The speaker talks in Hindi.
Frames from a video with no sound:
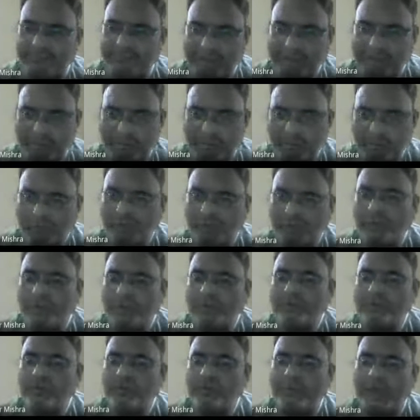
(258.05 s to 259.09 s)
इस पूरे
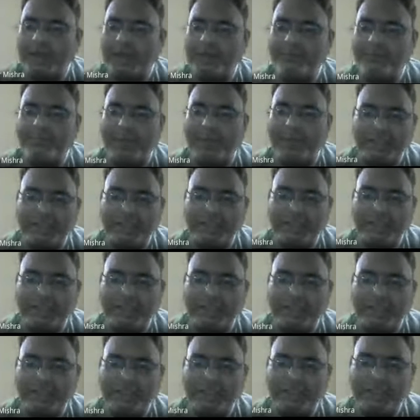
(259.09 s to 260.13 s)
ब्रह्मांड में सबसे
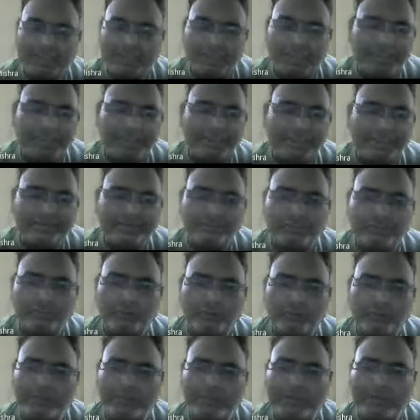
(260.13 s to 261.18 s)
ज्यादा ऐश्वर्य
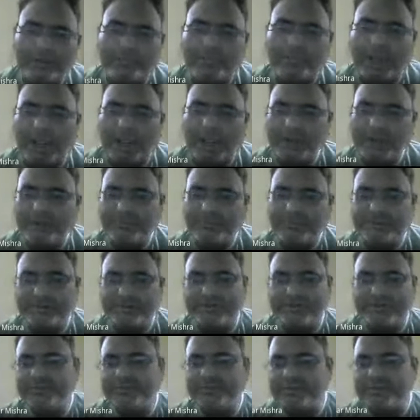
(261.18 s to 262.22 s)
है धन है
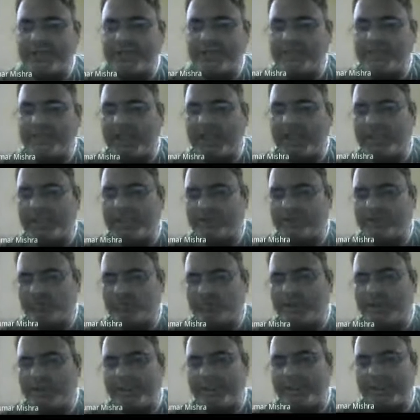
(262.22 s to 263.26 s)
संपत्ति है आप
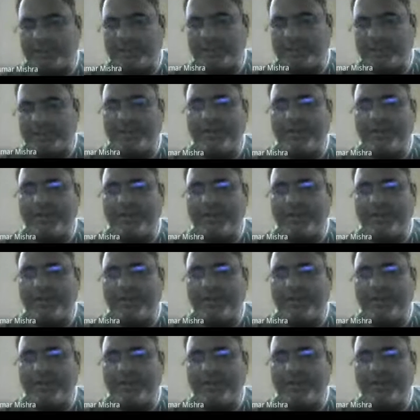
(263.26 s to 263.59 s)
बड़े